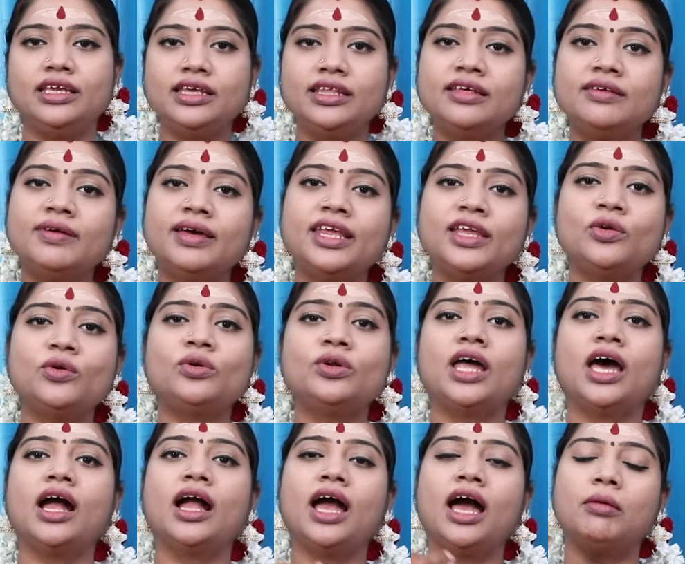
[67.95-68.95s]
இது வரைக்கும்
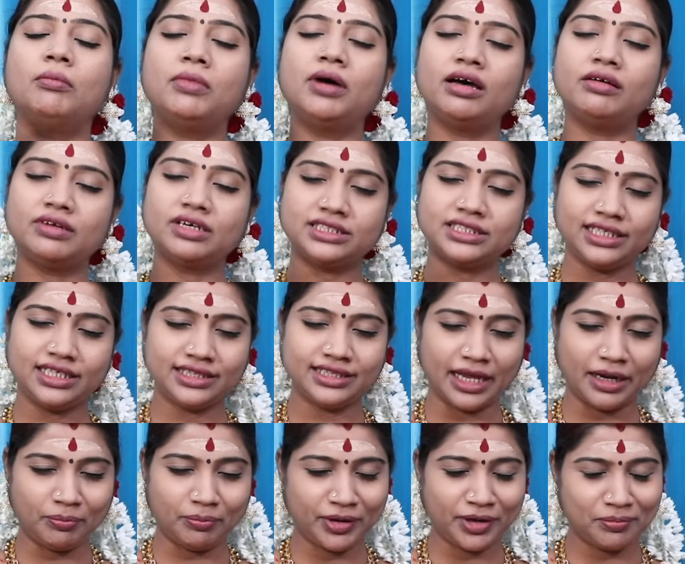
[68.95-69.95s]
நாங்கள் அமாவாசைக்கு
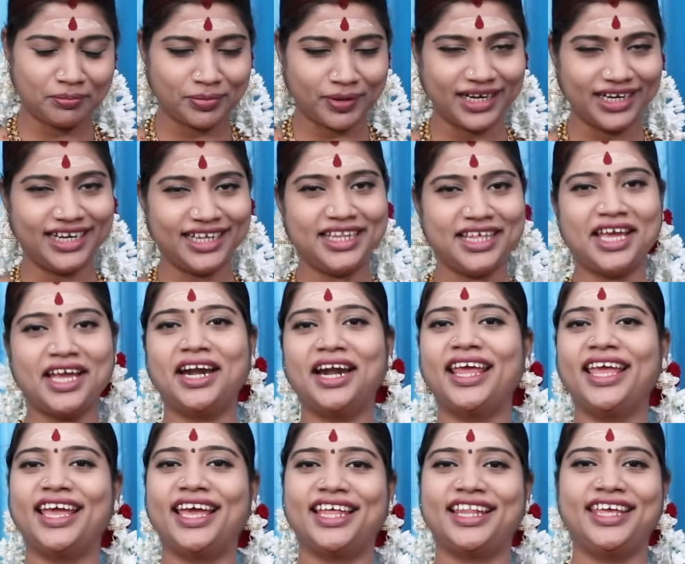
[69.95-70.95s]
தர்ப்பணம் பண்ணதே
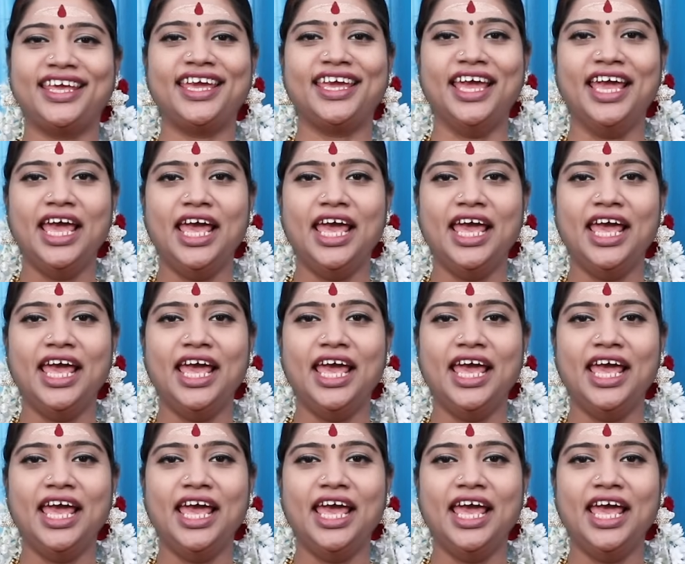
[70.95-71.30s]
கிடையாதே